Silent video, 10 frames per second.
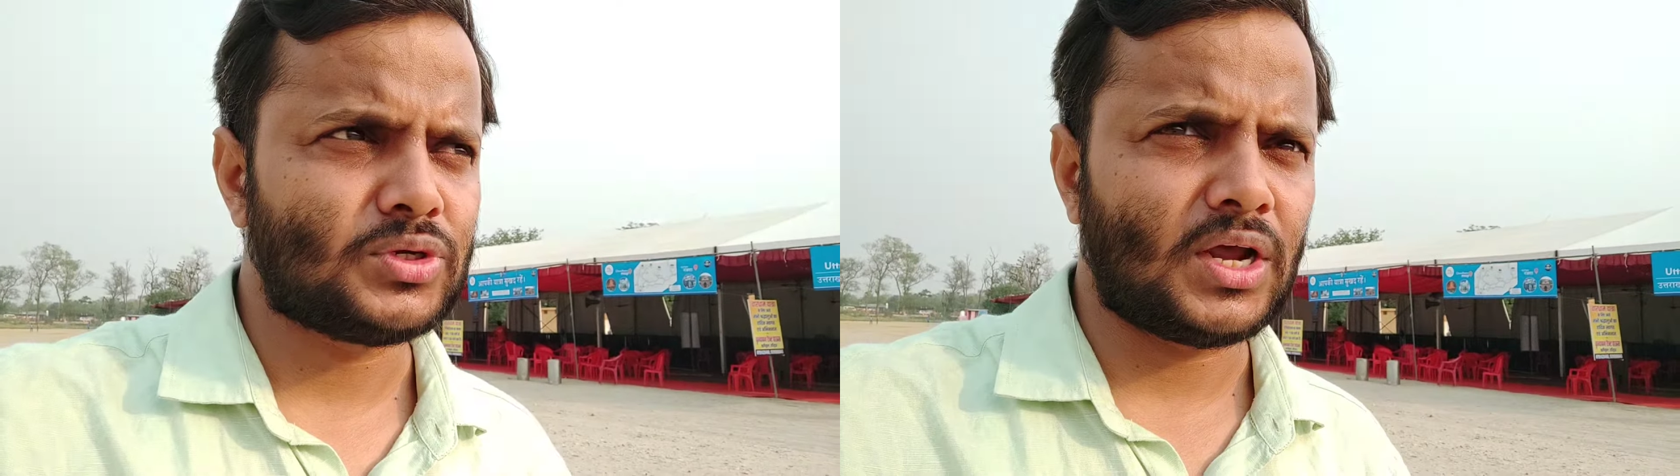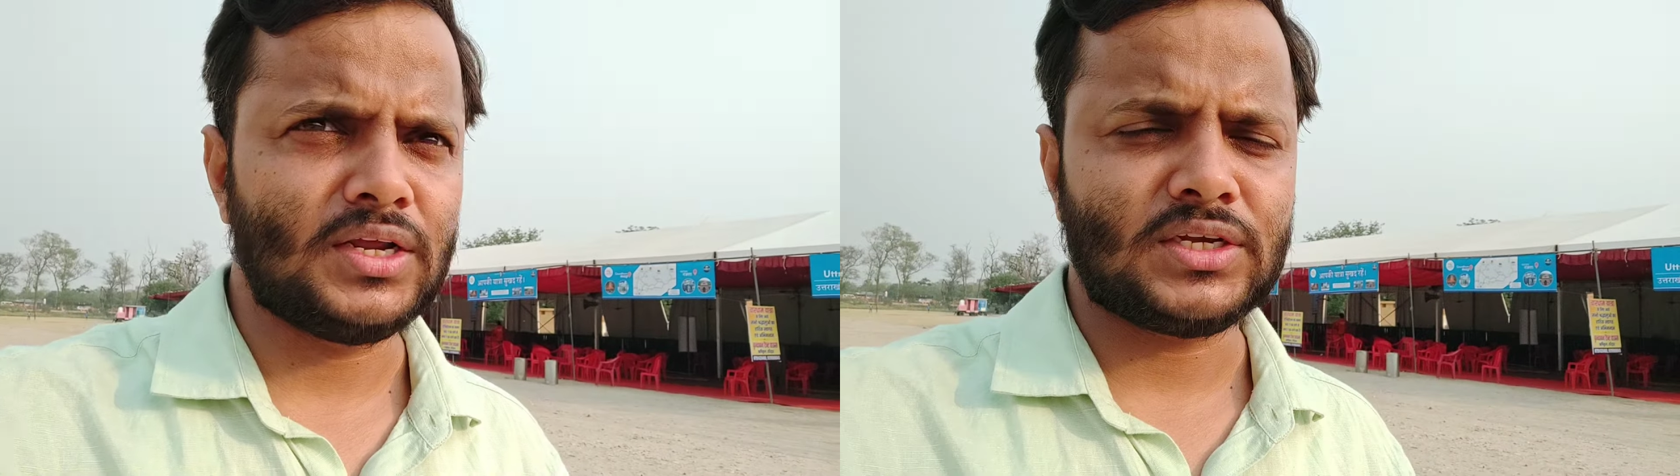
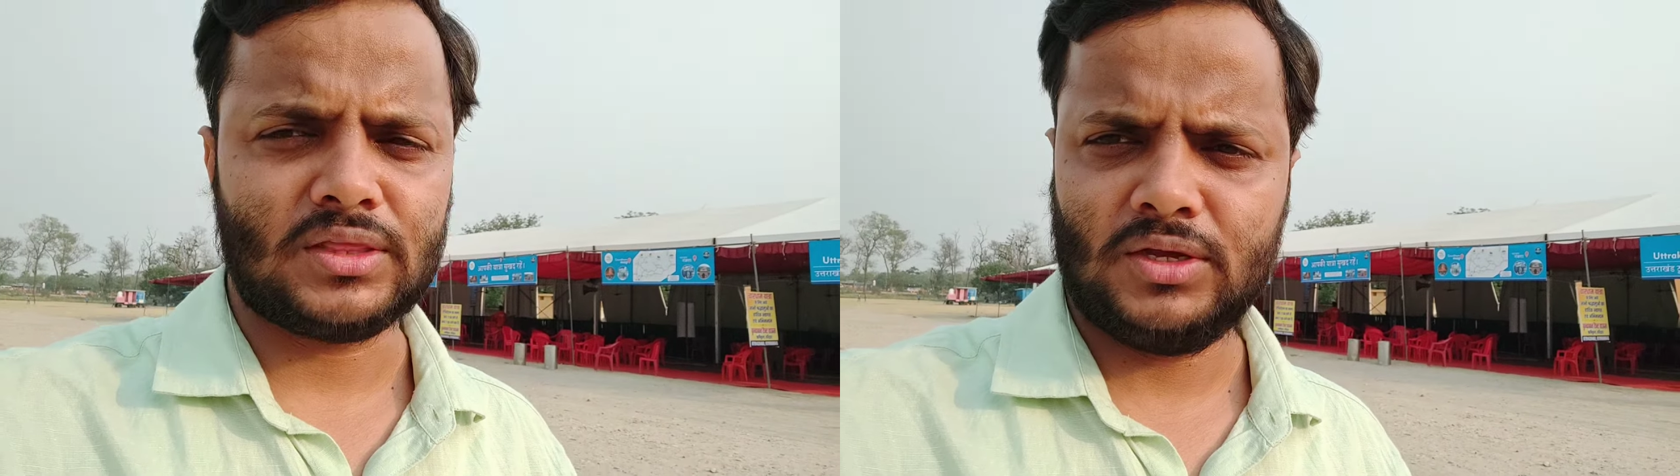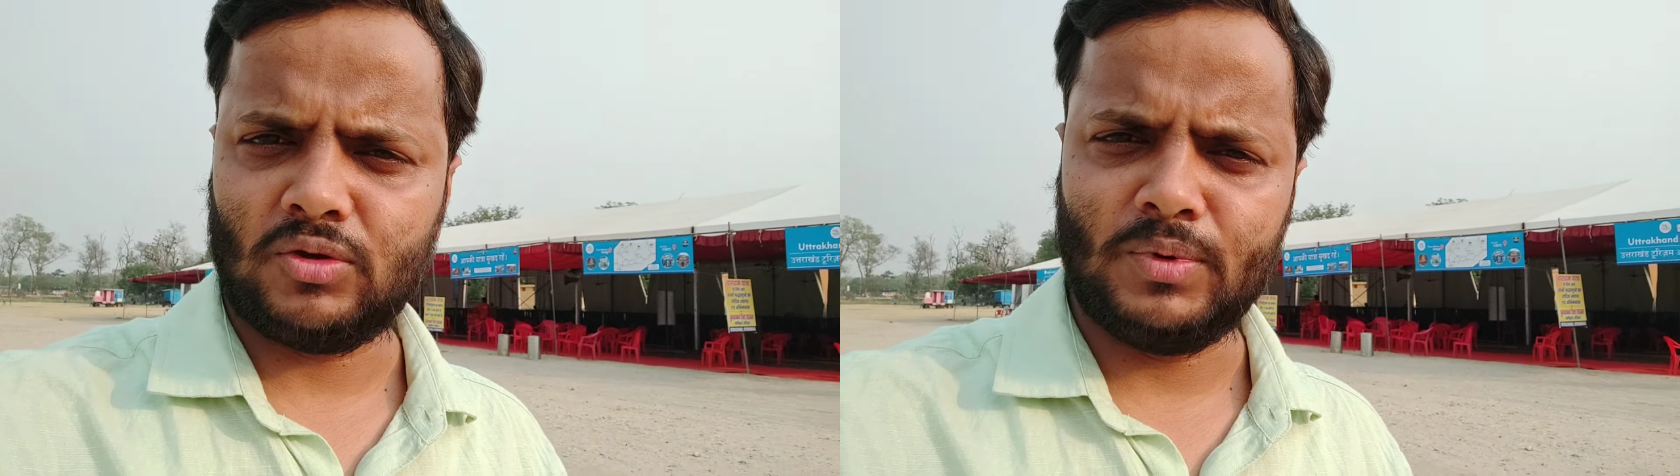कुछ कर नहीं
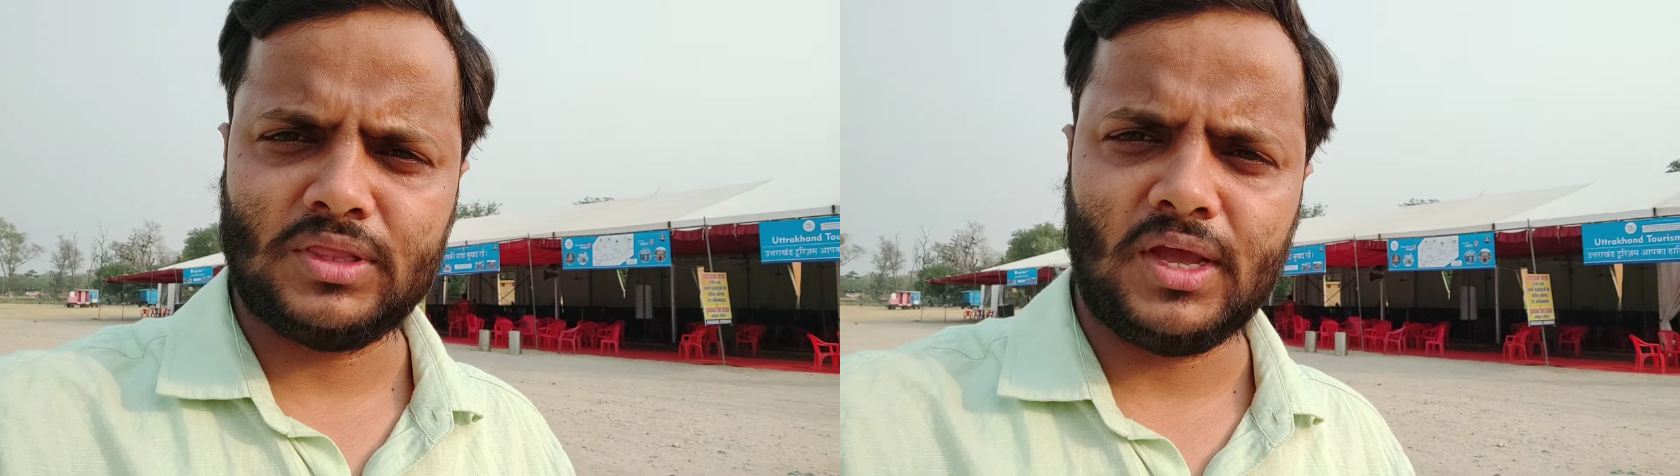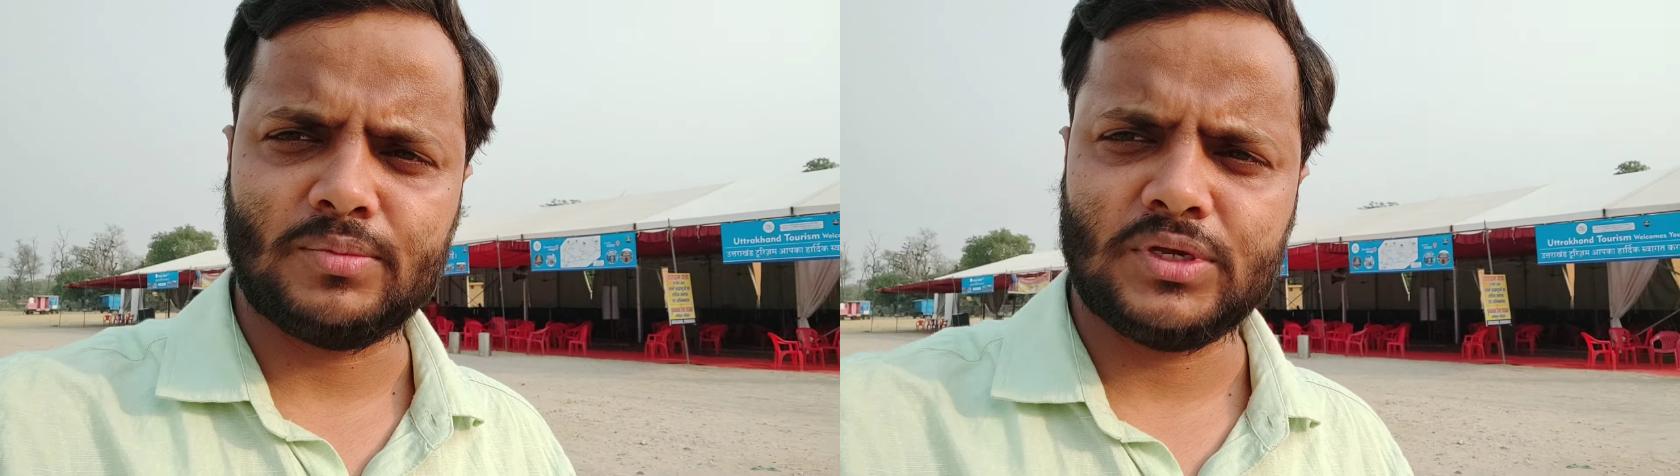सकते तो
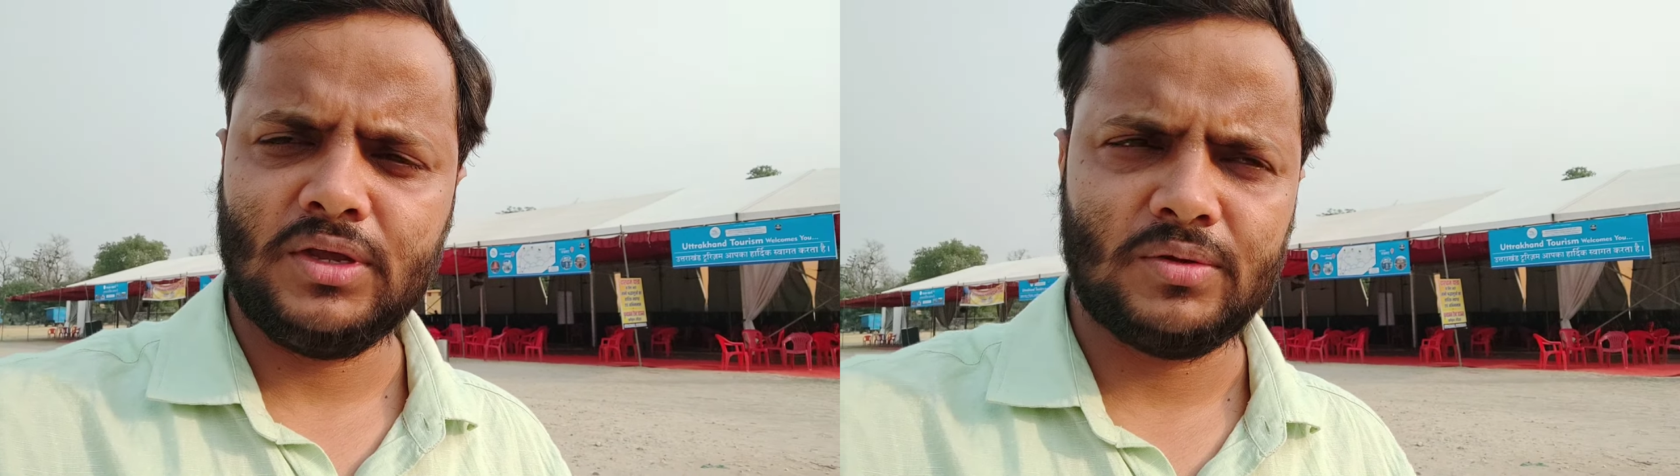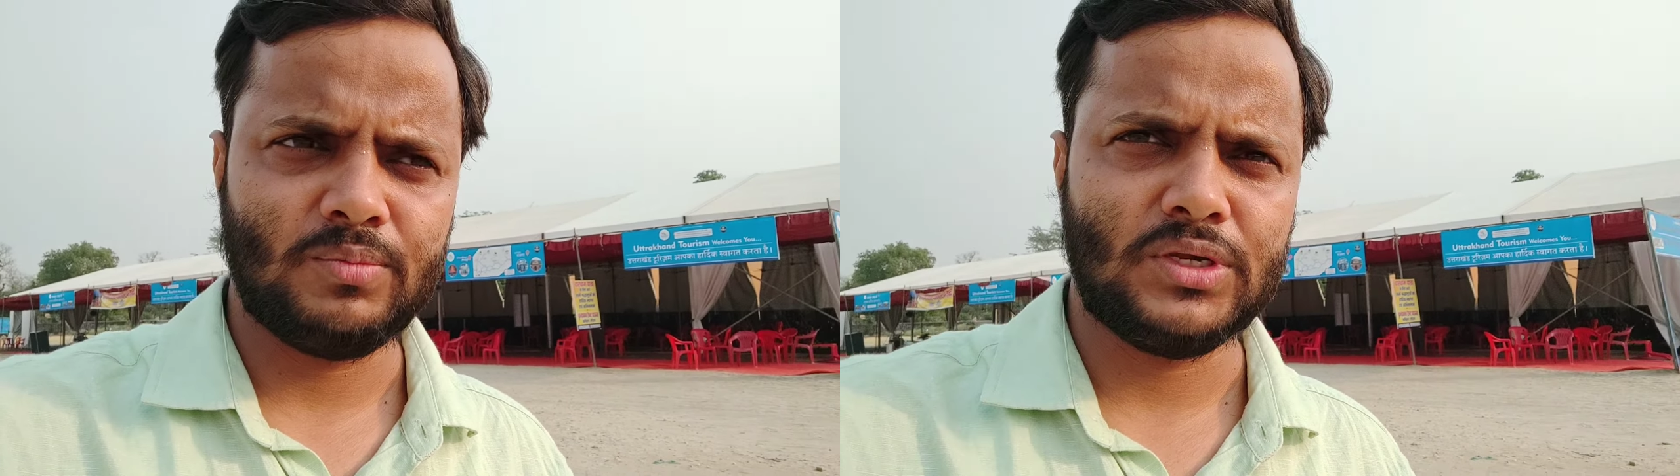मिलते हैं
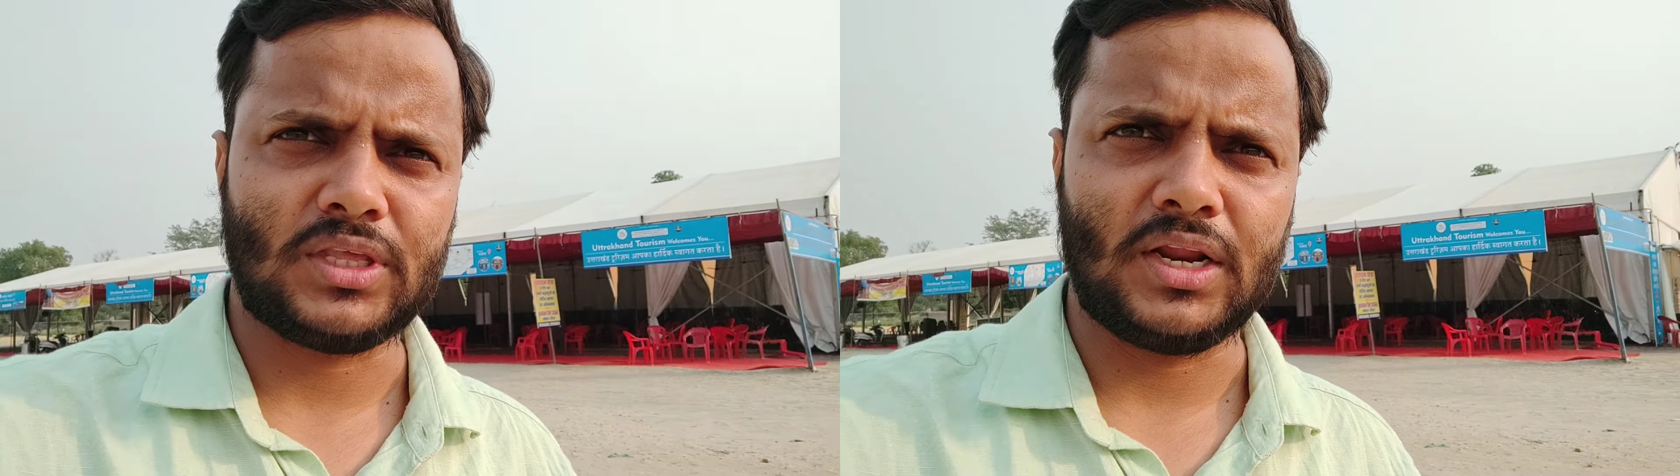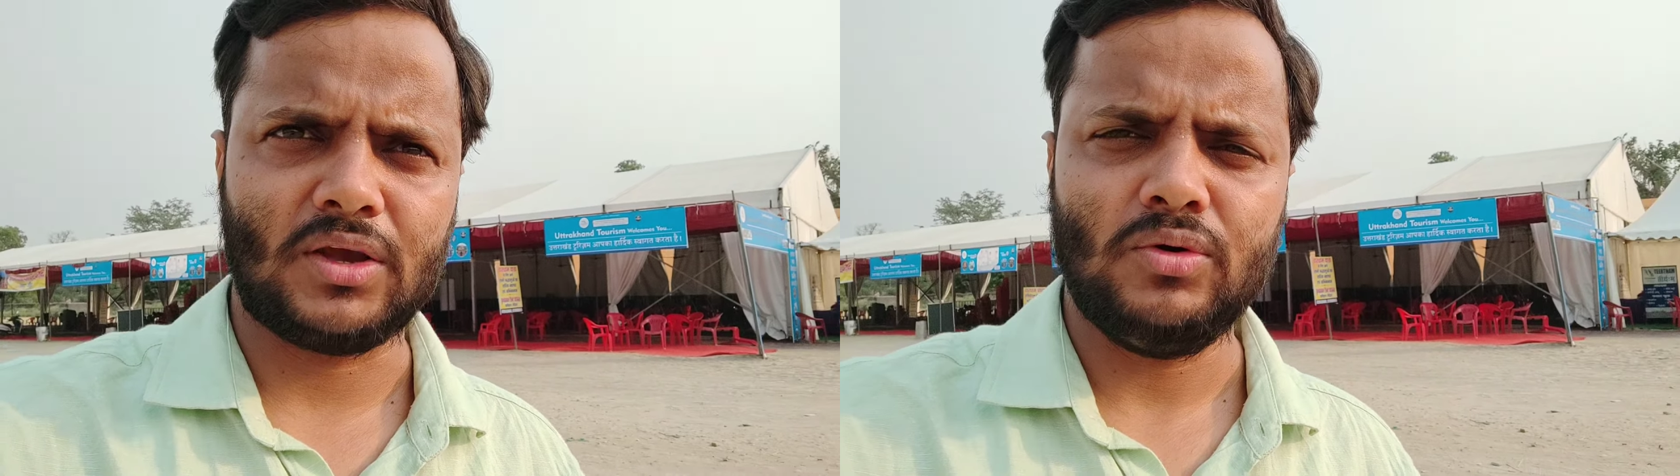आपसे
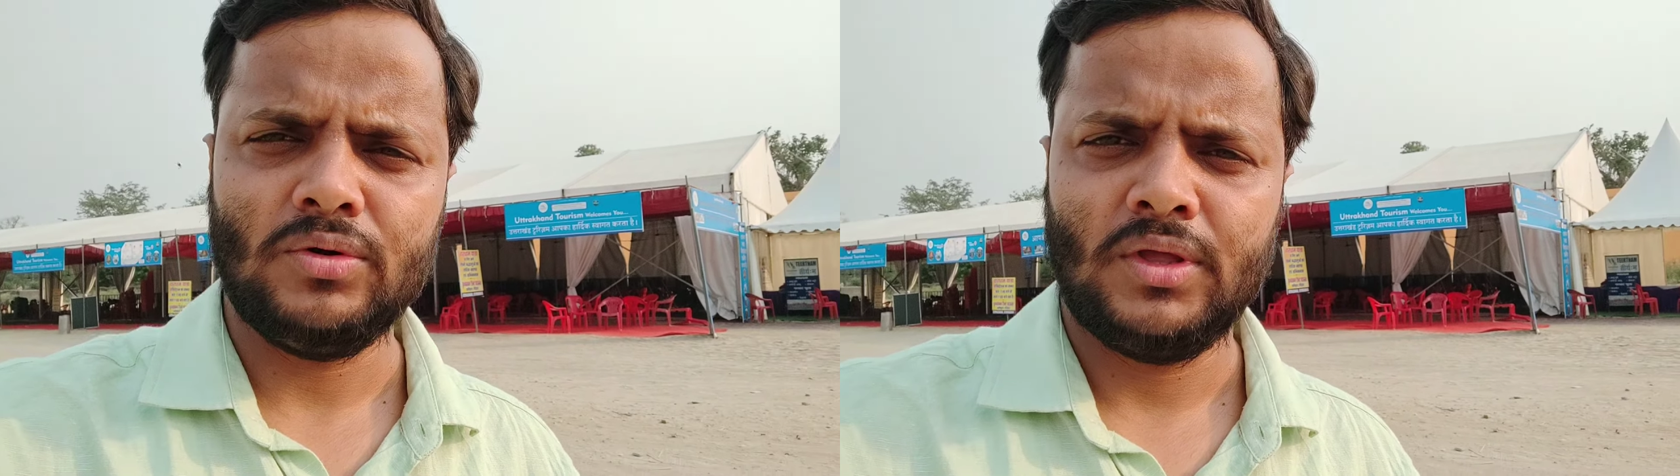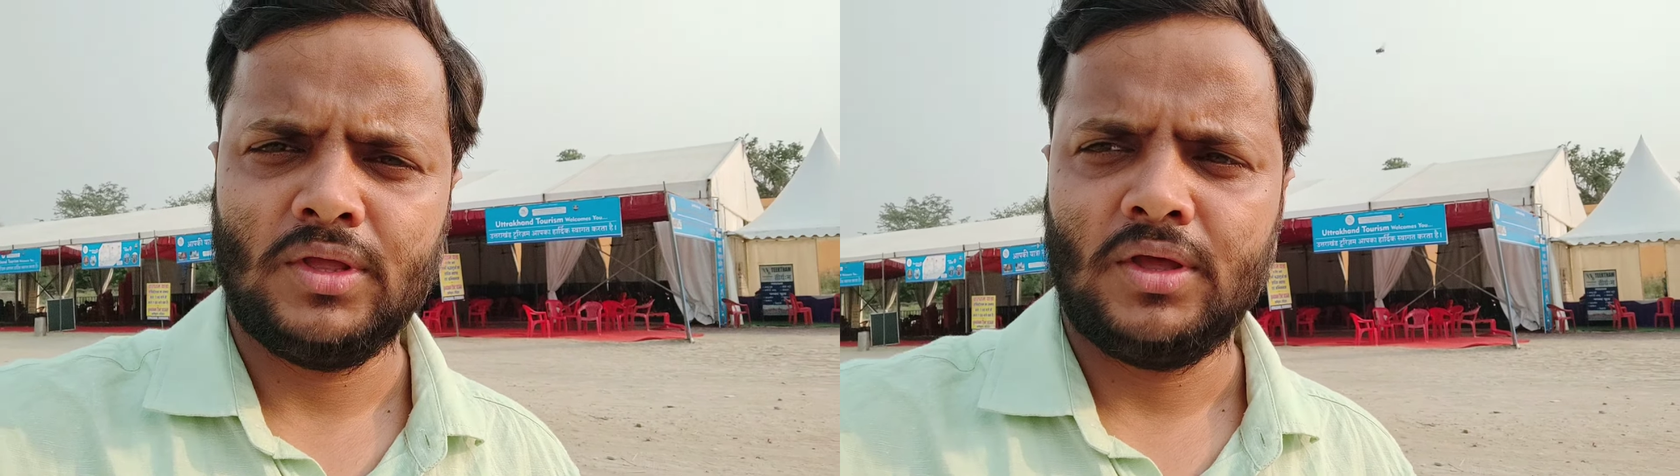बीस तारीख
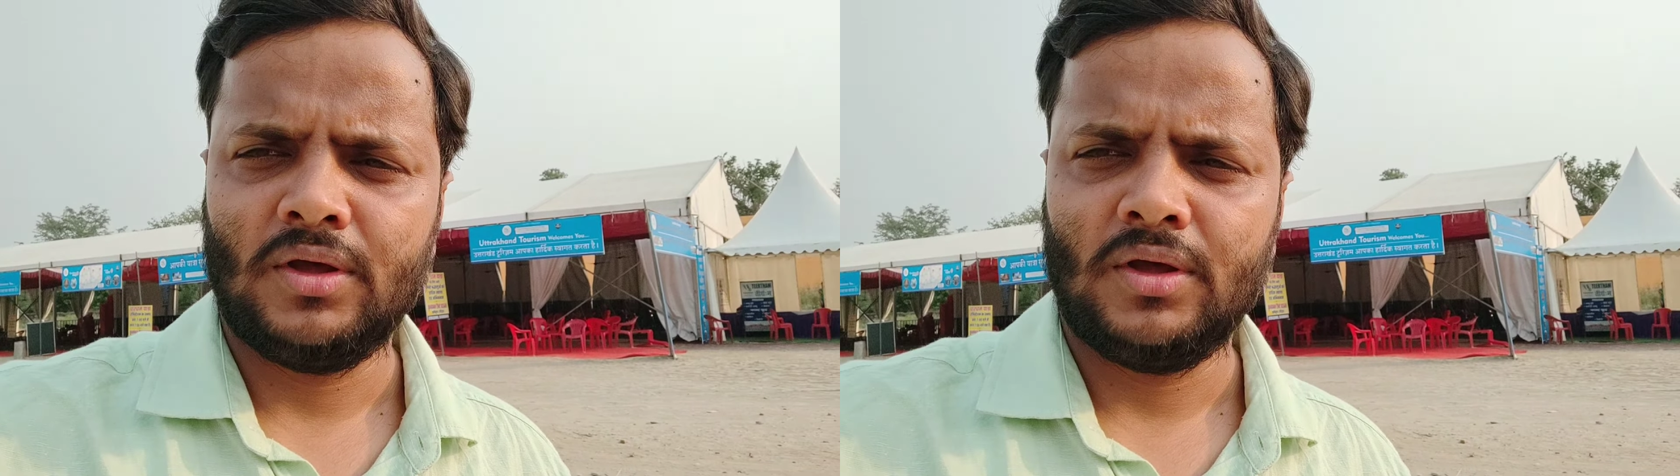को